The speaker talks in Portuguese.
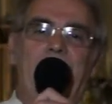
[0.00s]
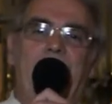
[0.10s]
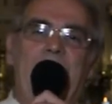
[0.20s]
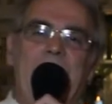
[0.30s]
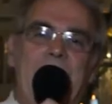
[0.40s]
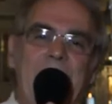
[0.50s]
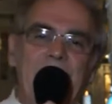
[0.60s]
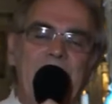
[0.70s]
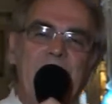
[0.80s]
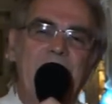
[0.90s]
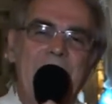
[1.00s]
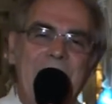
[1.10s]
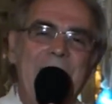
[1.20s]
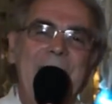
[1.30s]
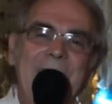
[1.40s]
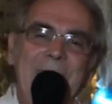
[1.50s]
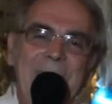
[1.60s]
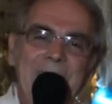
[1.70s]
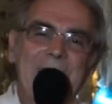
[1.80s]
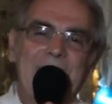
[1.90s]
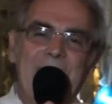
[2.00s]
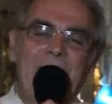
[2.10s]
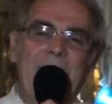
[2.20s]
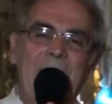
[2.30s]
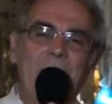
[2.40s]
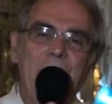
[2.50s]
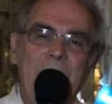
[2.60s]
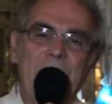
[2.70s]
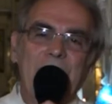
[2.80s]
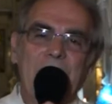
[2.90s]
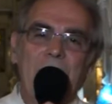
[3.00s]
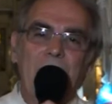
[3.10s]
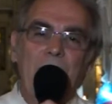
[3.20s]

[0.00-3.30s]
para que a gente entendesse realmente